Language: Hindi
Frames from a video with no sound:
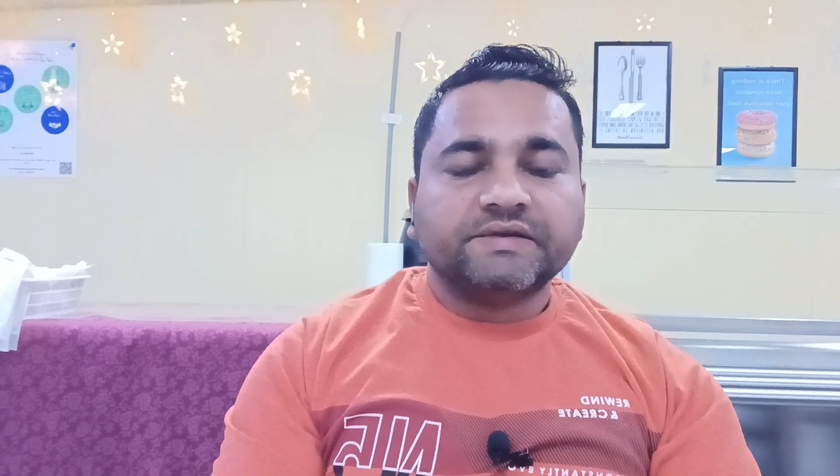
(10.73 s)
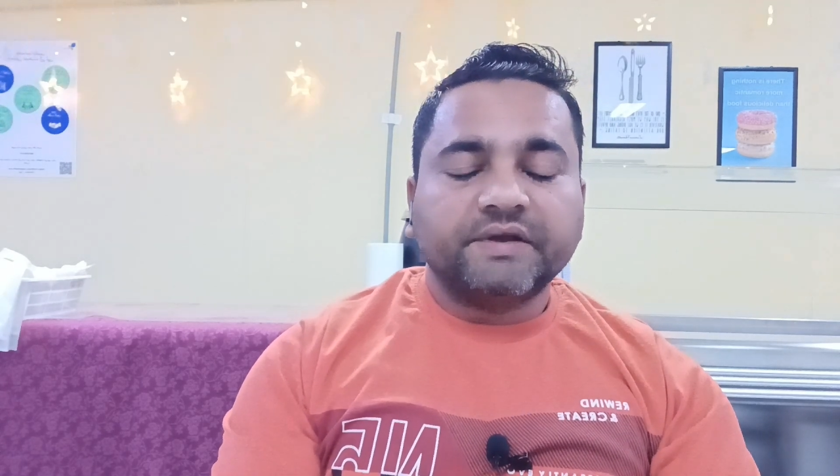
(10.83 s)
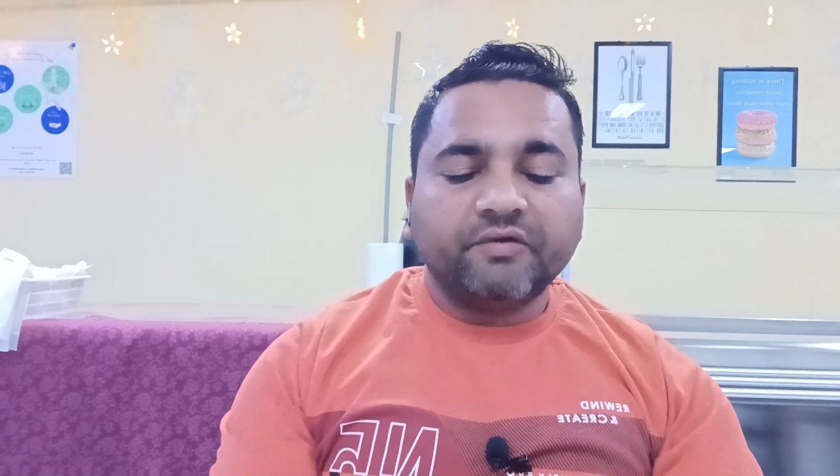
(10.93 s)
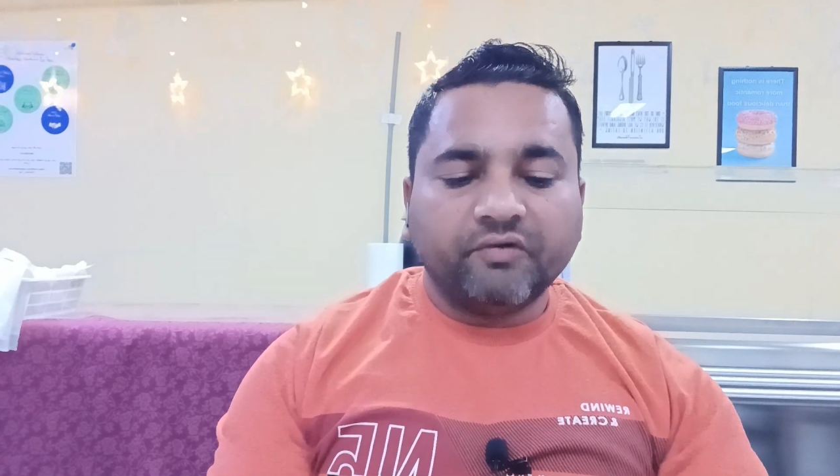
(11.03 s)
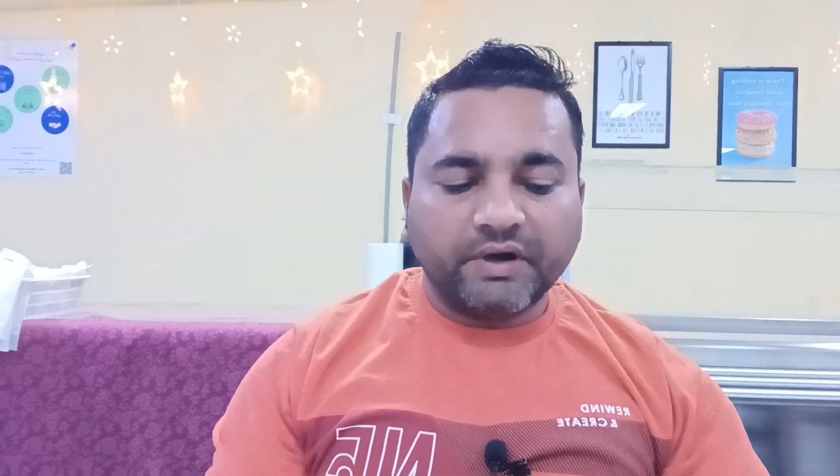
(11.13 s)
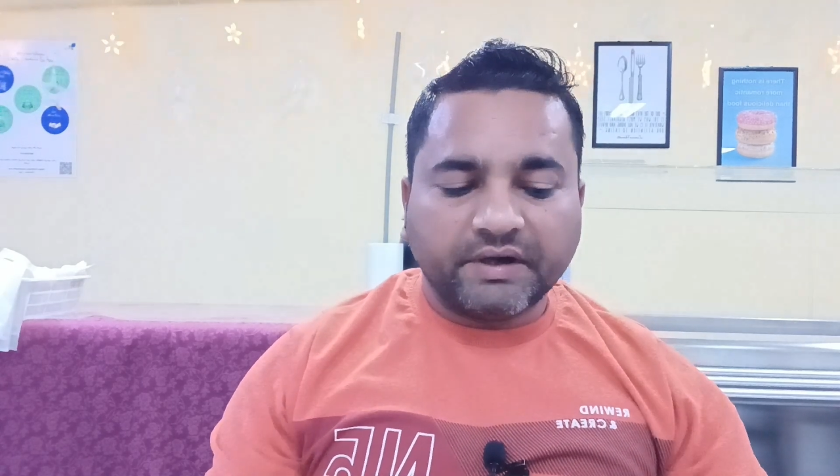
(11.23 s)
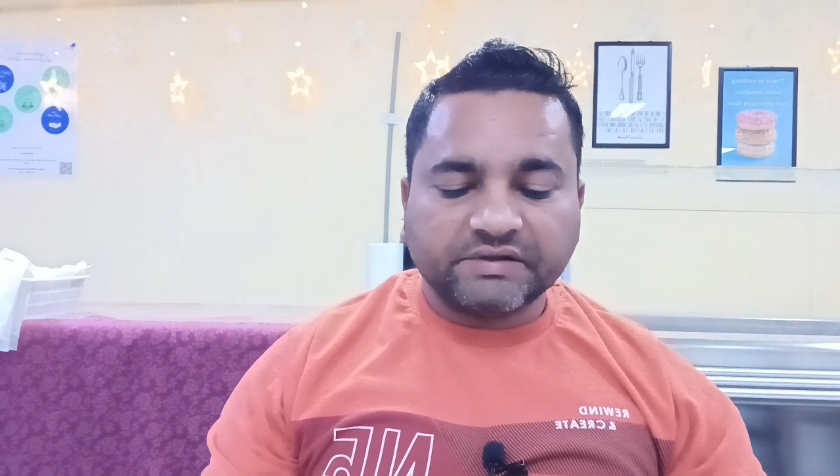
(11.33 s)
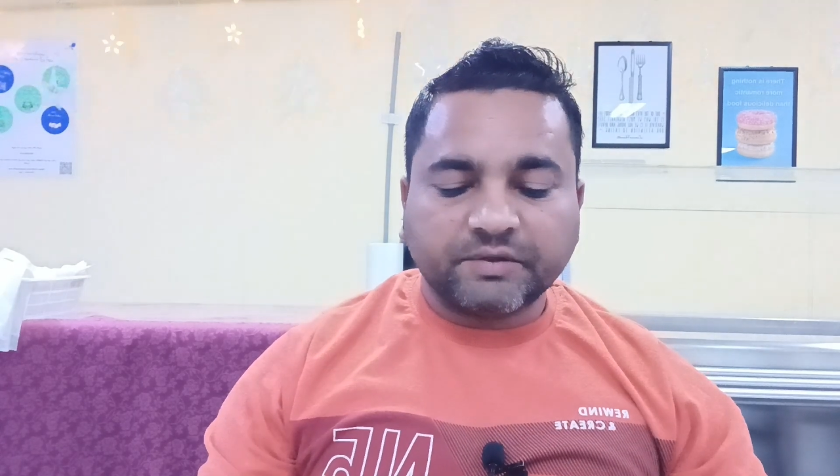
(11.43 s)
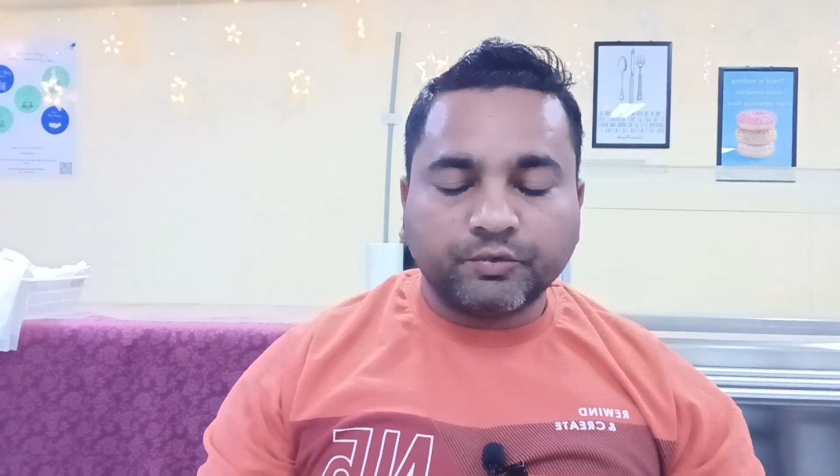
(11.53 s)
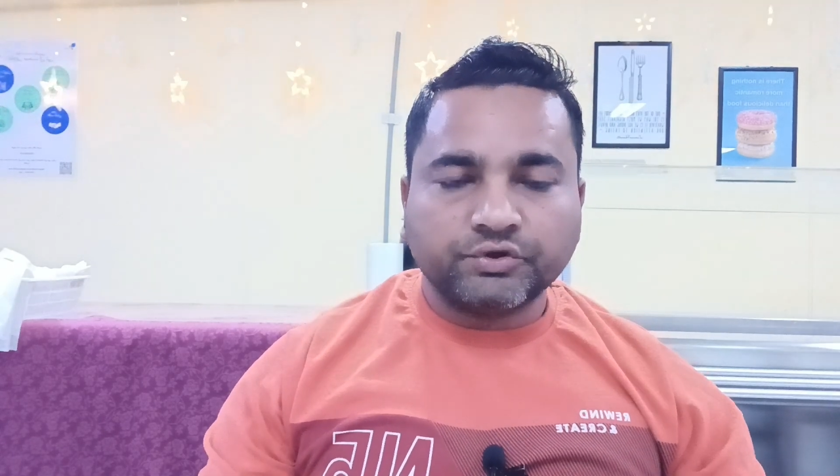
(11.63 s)
सीवी वगैरह
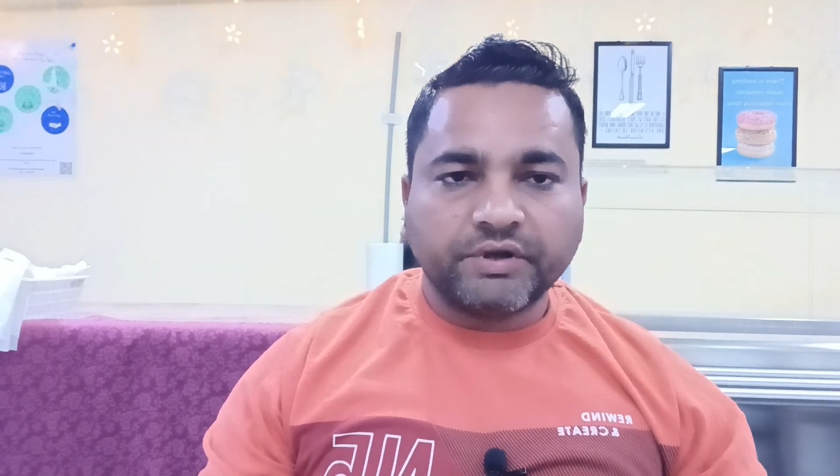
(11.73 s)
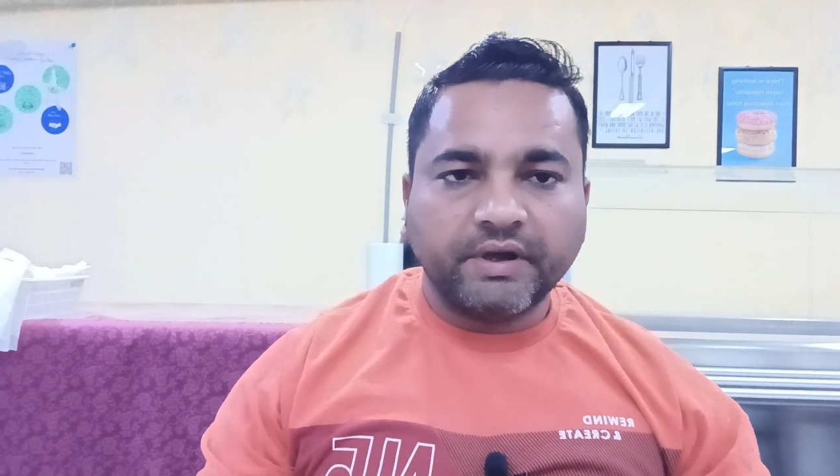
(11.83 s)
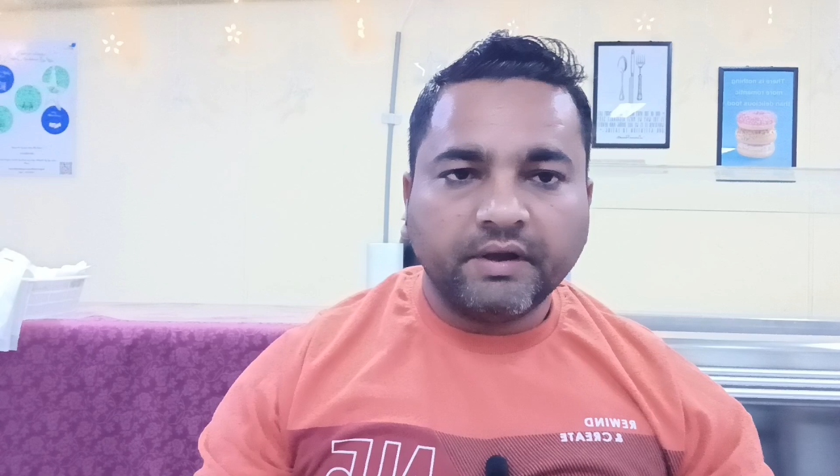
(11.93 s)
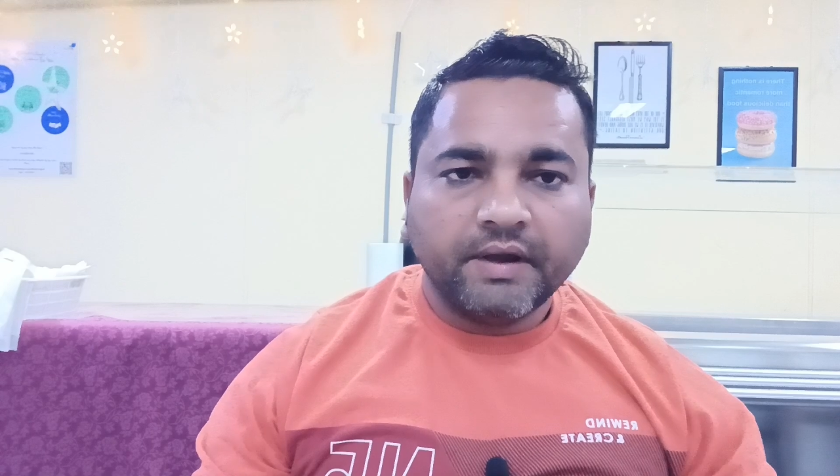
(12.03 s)
सब कुछ है